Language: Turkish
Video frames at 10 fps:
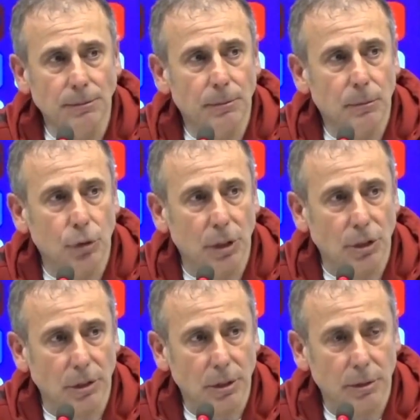bunu
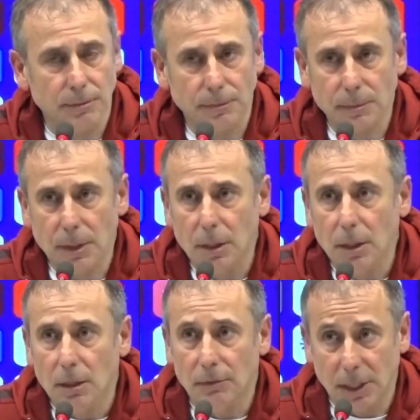yaşadık.
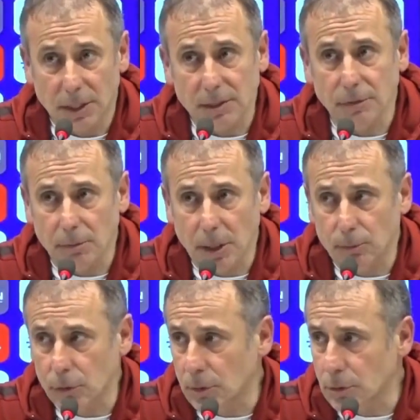Ve 2-0
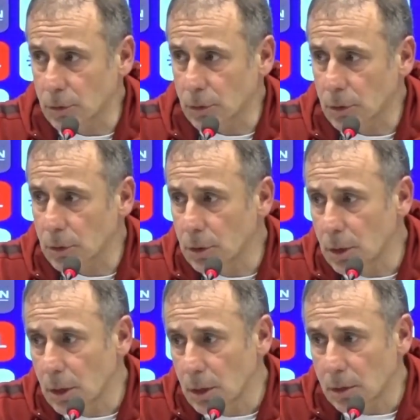mağlup duruma düştük.
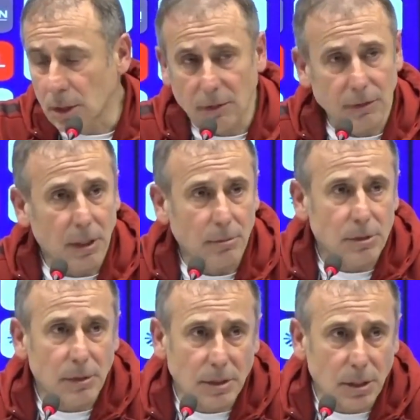
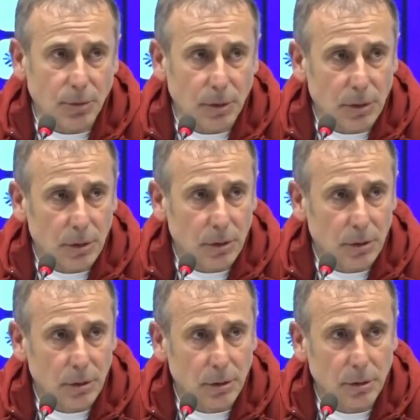Taraftarımız vazgeçmedi.
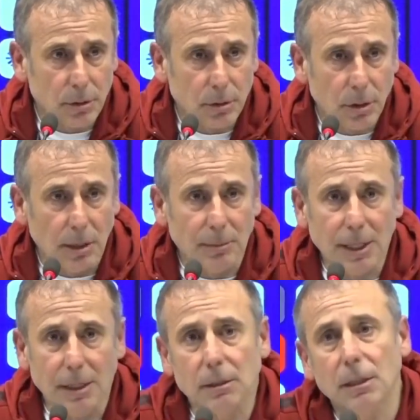Hem
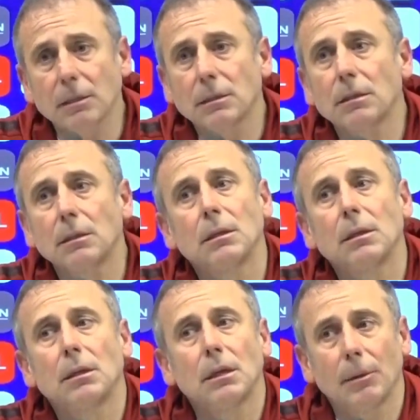geldiler
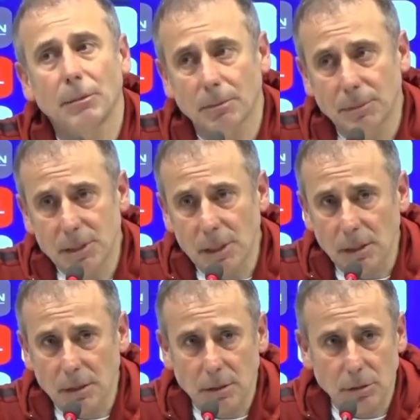hem de bize
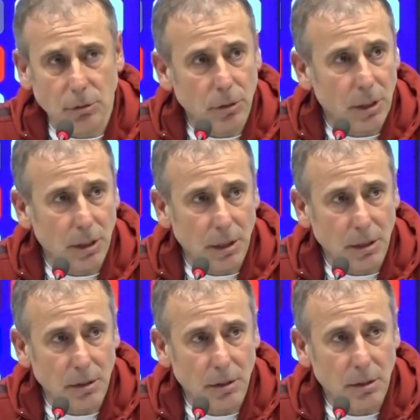sonuna
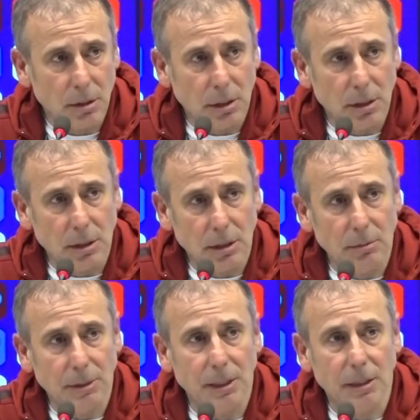kadar ilk yarı
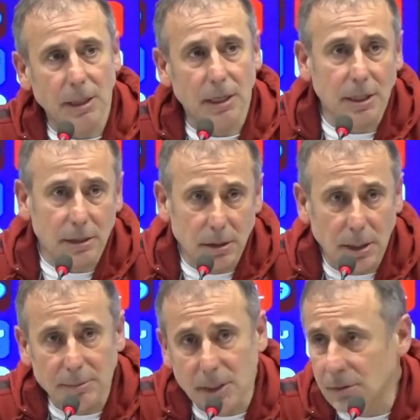itibariyle tekrar
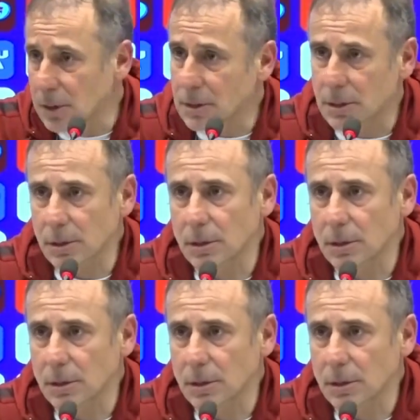hem devre arası